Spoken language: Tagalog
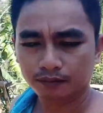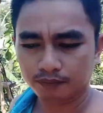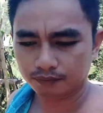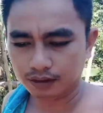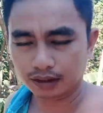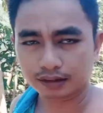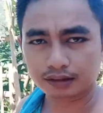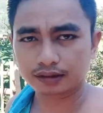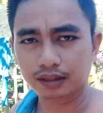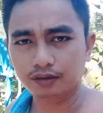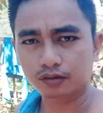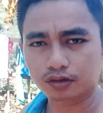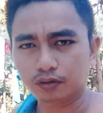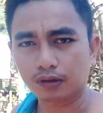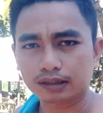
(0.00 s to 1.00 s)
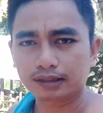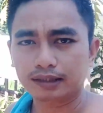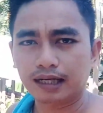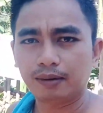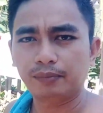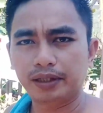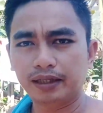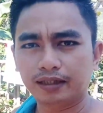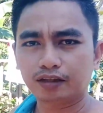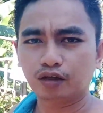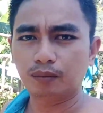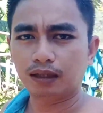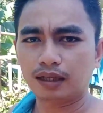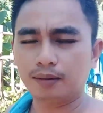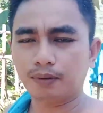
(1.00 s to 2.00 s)
Mas ginusto kasi namin dito,
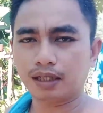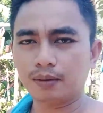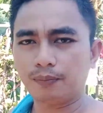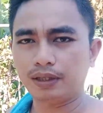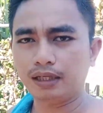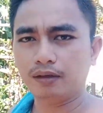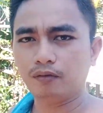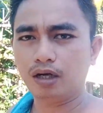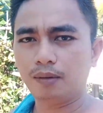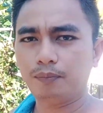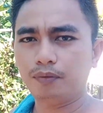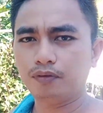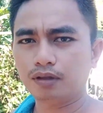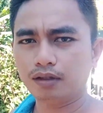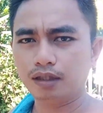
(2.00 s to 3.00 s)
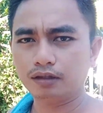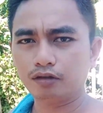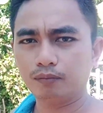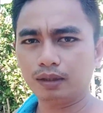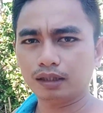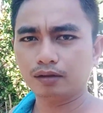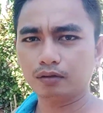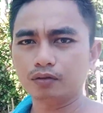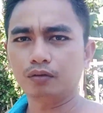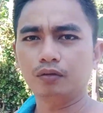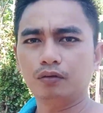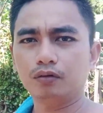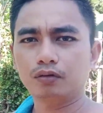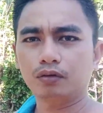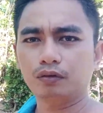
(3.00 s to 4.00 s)
mga makapiling wapon, dito
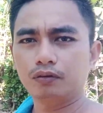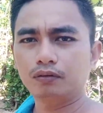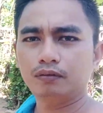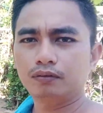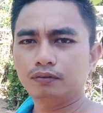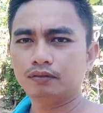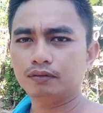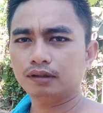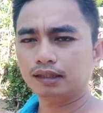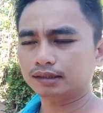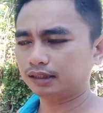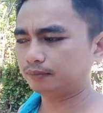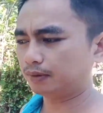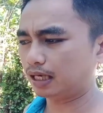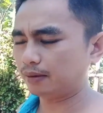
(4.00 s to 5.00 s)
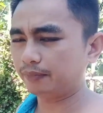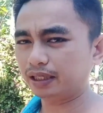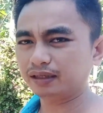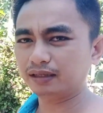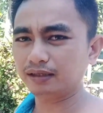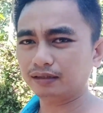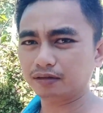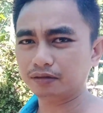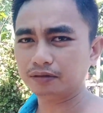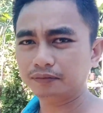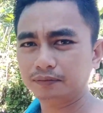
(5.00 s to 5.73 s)
magluto-luto. Kasi malamig dito.